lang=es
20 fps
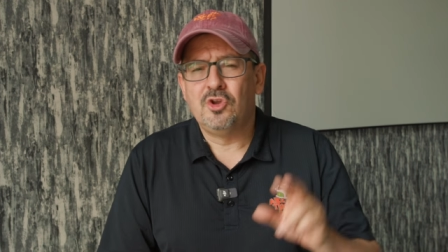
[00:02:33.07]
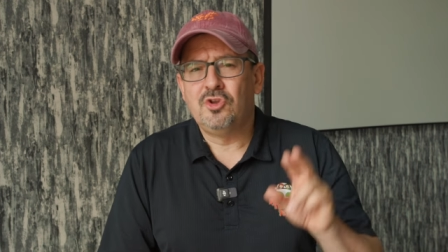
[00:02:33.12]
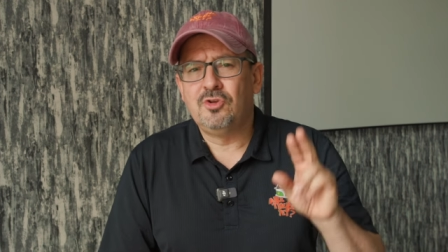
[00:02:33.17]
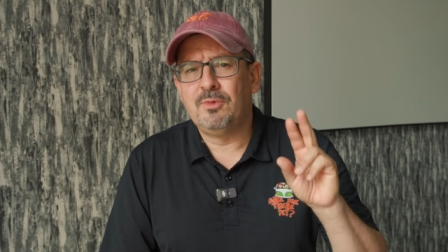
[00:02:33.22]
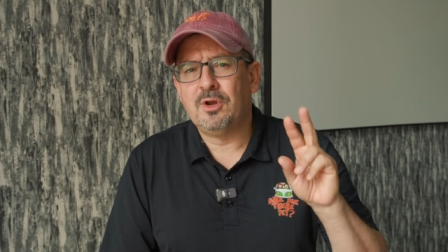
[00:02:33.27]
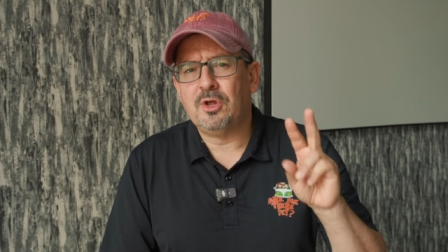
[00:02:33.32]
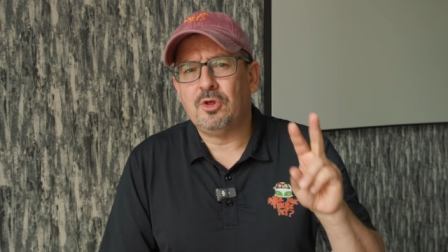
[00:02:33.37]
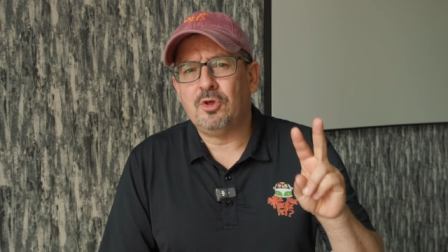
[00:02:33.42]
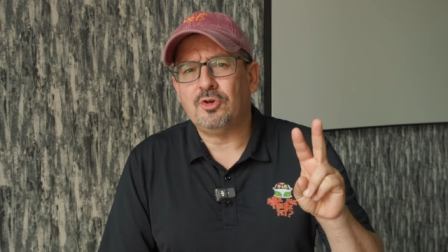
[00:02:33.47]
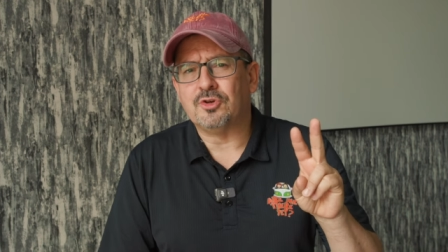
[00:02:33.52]

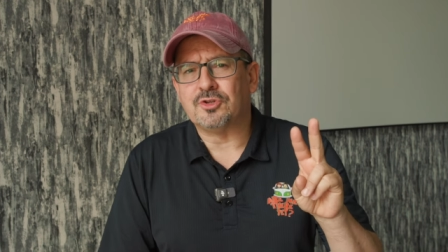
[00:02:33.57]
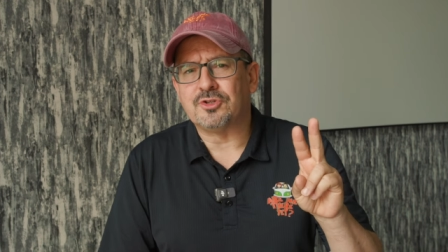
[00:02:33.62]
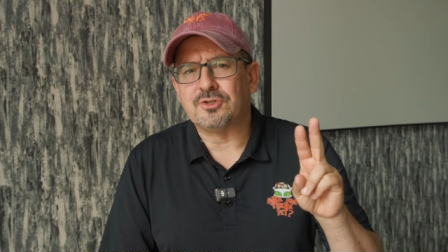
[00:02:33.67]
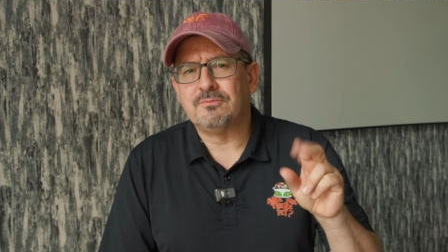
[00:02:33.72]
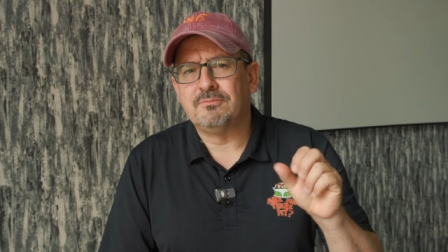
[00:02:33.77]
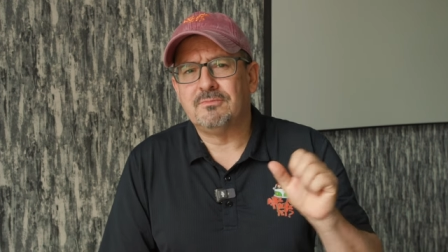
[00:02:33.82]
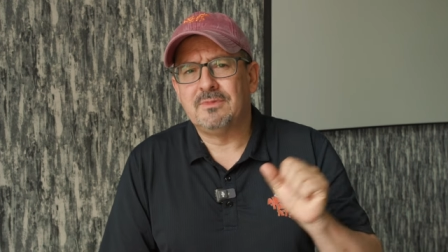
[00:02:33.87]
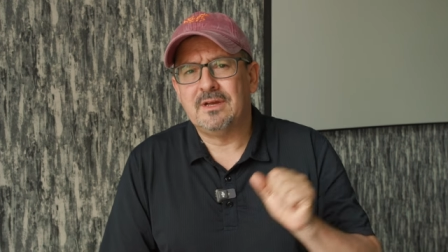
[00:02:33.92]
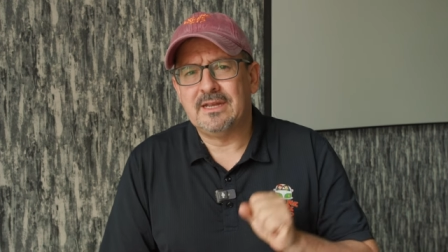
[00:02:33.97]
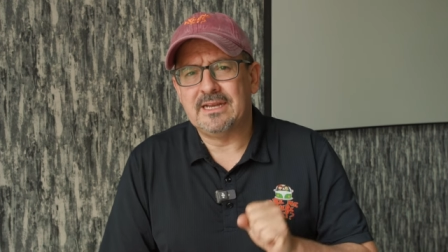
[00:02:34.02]
Número
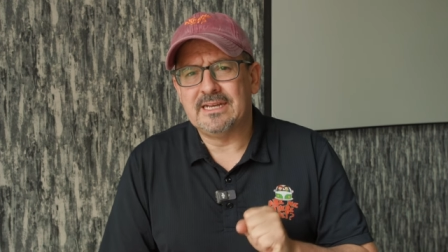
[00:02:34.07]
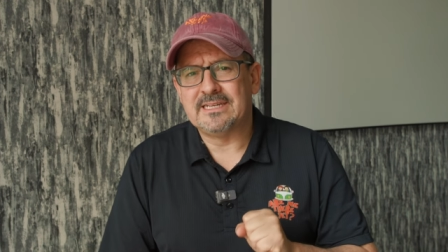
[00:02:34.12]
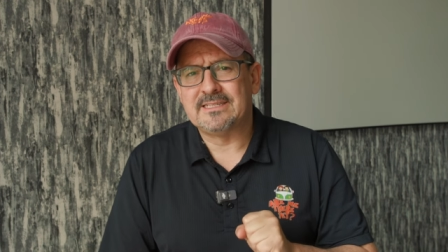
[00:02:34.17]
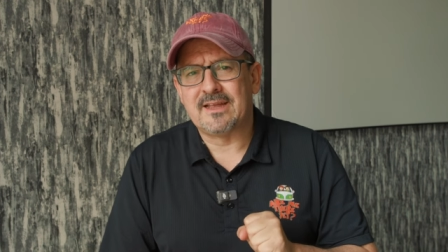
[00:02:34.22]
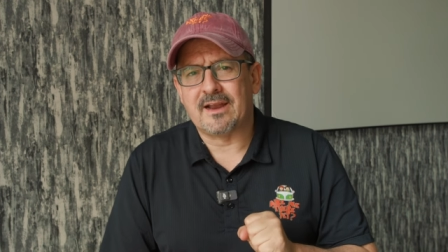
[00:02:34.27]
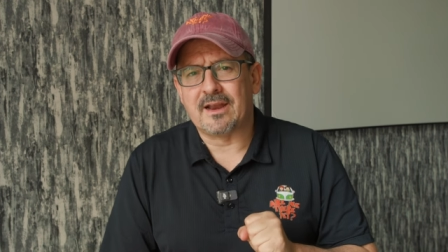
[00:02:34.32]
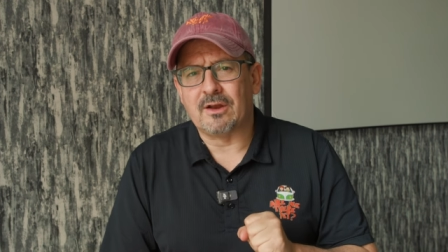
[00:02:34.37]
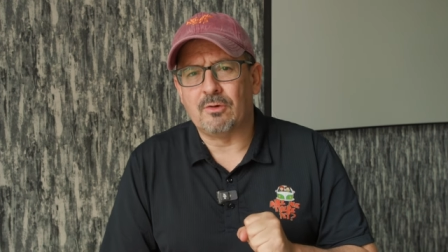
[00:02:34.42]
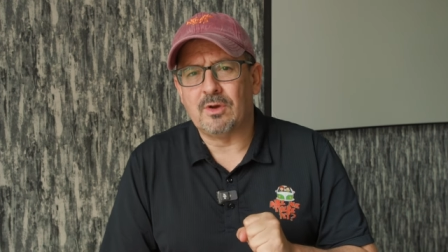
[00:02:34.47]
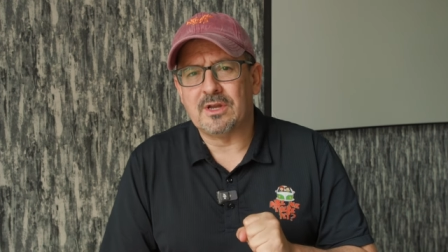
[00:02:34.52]
dos, en
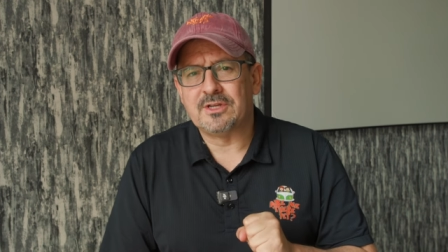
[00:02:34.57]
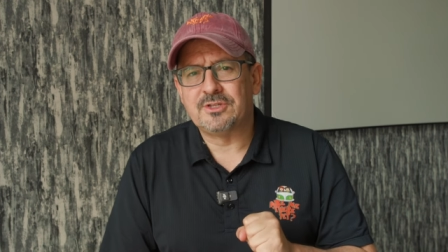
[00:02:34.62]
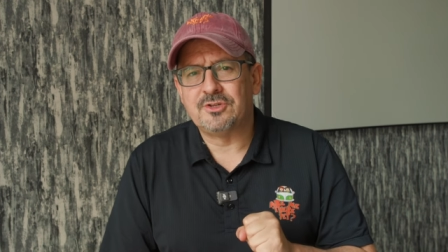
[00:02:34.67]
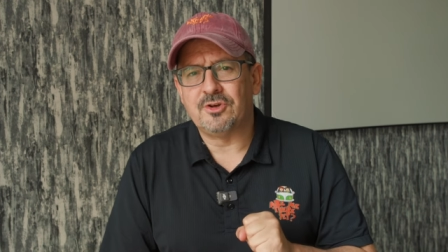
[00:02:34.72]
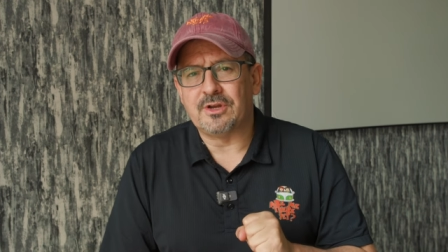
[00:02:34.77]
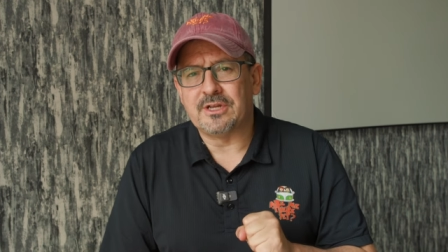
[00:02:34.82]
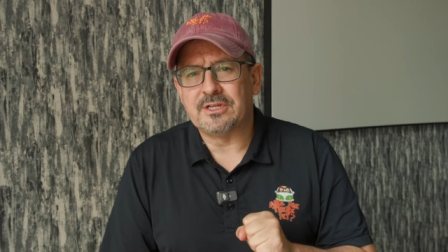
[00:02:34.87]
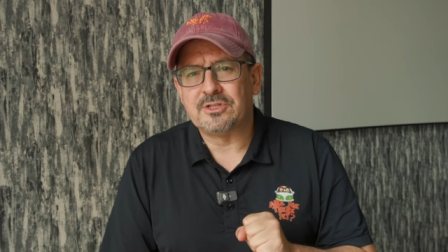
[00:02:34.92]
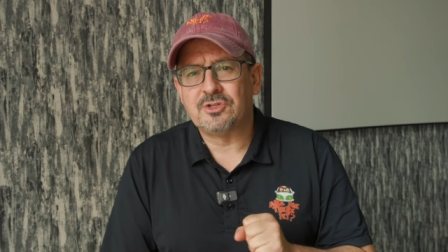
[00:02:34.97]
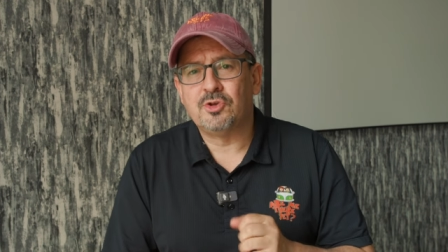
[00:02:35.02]
estas
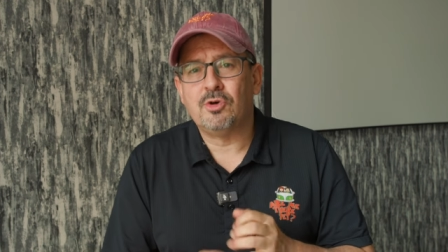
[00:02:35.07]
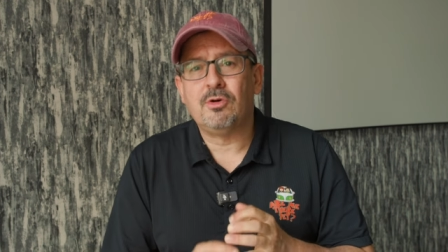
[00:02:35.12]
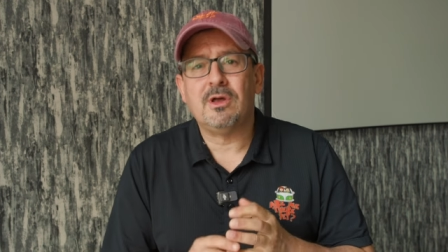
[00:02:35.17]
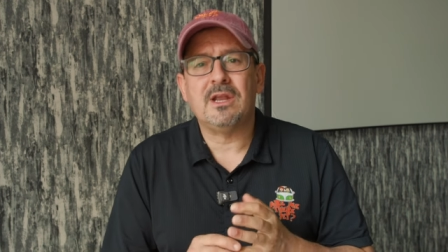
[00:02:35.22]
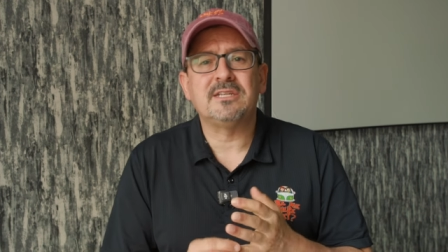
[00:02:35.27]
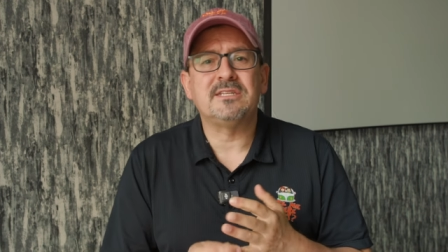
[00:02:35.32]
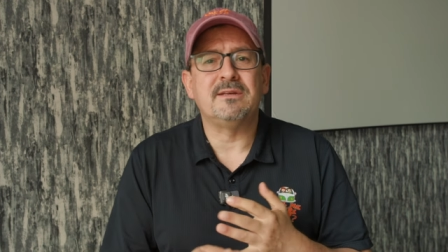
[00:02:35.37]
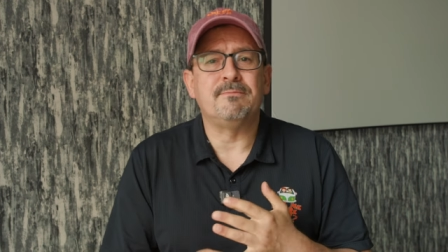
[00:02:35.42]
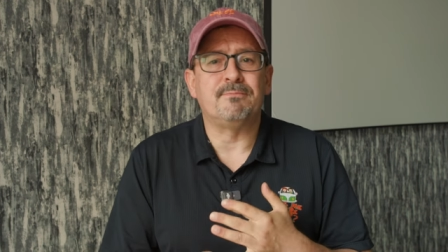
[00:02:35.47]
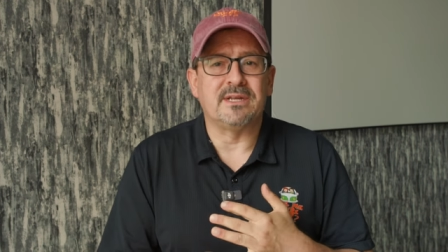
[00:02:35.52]
regulaciones,
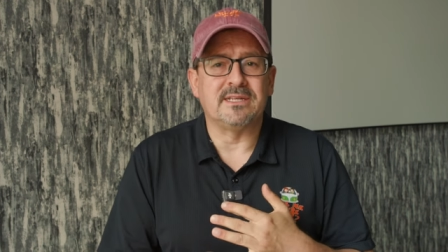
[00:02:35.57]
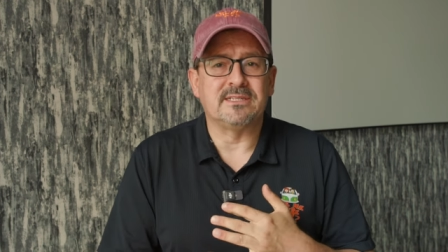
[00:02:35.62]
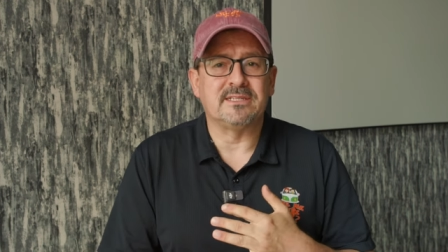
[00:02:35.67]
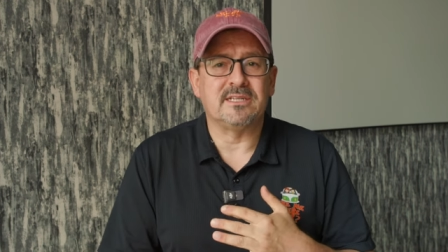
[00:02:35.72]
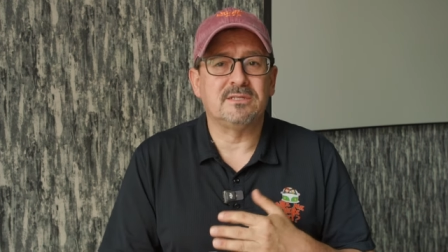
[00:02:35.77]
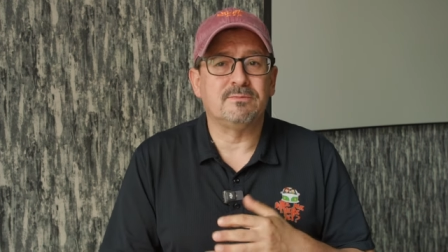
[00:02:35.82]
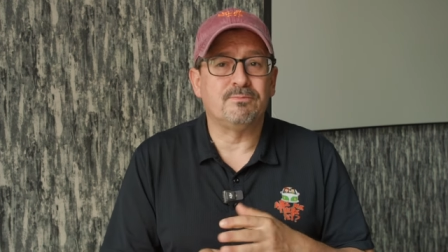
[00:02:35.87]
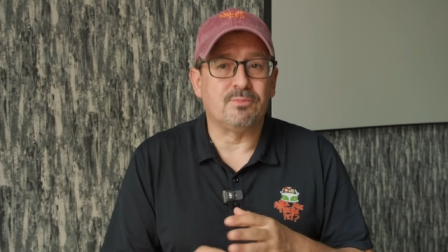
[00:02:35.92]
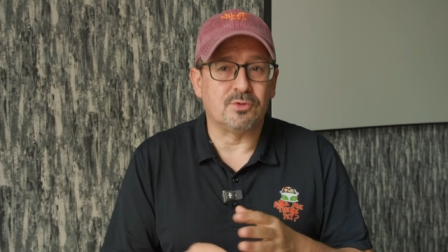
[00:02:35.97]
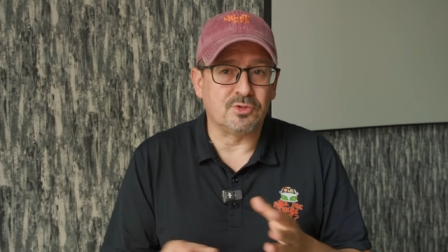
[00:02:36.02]
todas las
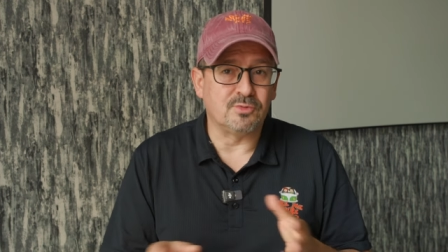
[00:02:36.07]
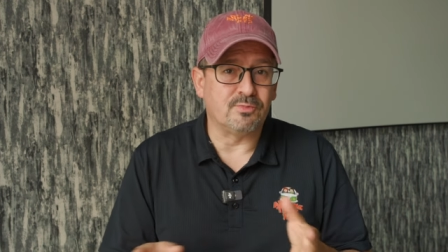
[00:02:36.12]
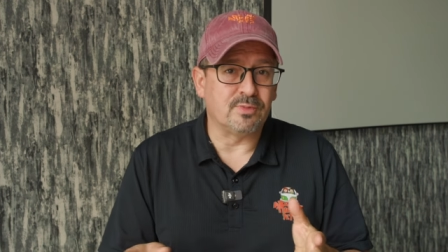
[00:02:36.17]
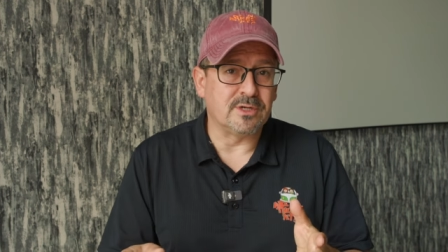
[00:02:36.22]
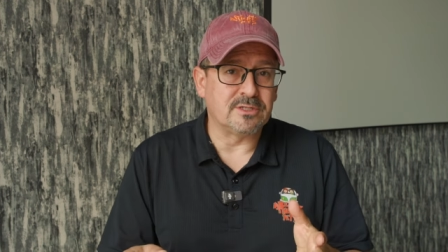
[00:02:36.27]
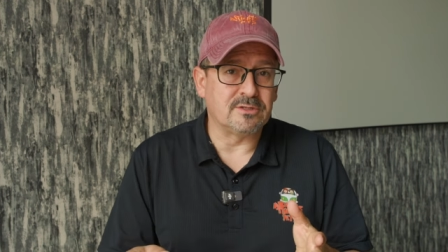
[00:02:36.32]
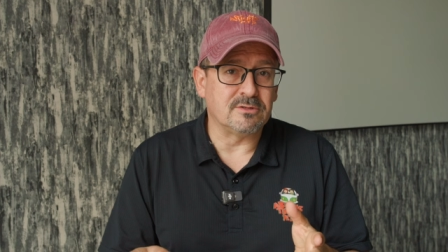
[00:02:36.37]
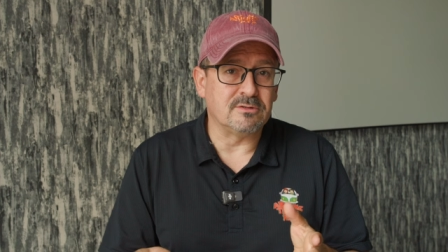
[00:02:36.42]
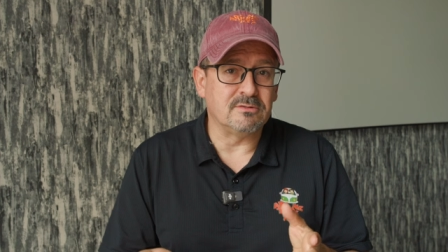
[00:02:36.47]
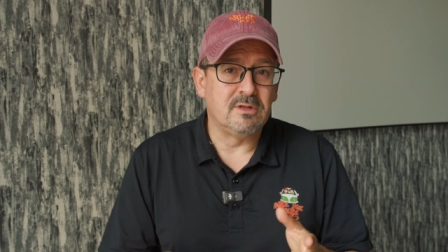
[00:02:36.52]
empresas, por
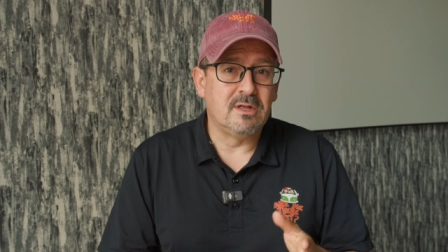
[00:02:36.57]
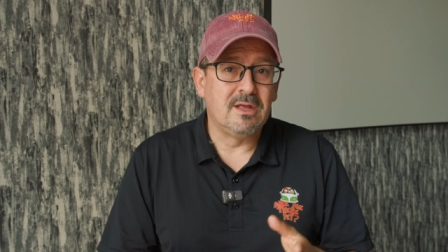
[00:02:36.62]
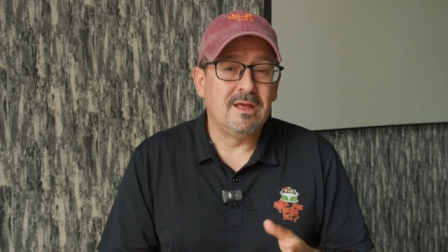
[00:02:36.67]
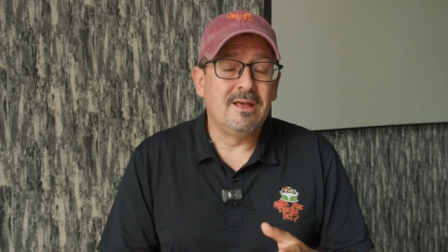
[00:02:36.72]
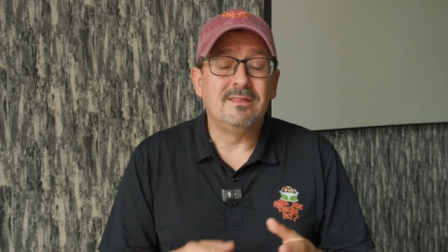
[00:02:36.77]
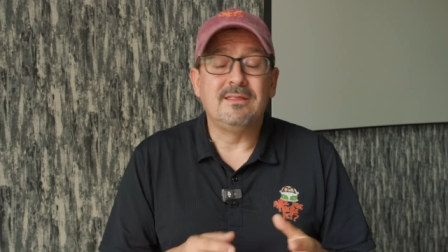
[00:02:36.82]
supuesto,